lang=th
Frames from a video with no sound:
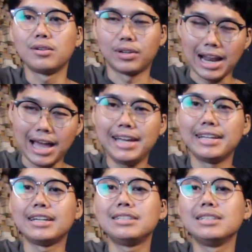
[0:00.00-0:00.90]
กดไล
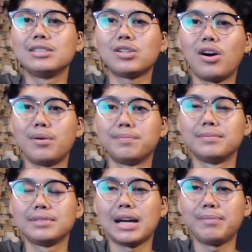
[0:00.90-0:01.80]
ค์ถ้าชื่นชอบ
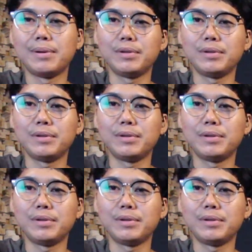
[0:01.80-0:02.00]
ถ้าเป็น